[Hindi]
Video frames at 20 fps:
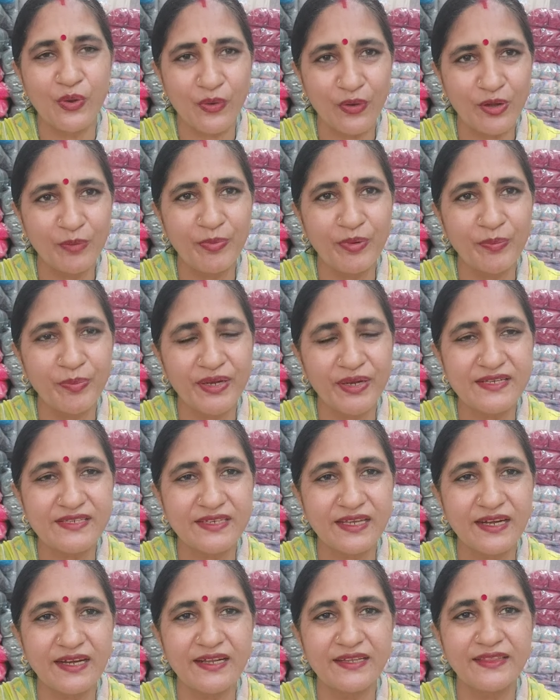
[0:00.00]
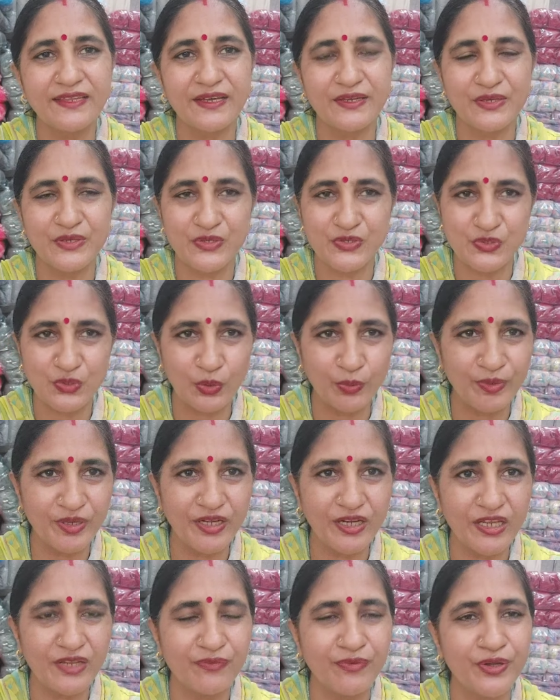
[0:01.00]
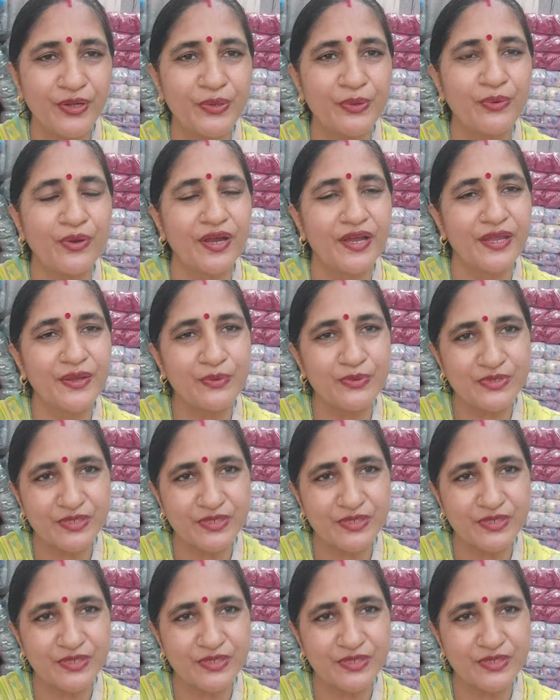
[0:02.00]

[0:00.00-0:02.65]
ऑल पर प्रेस कर ले ताकि जो भी नई वीडियो आए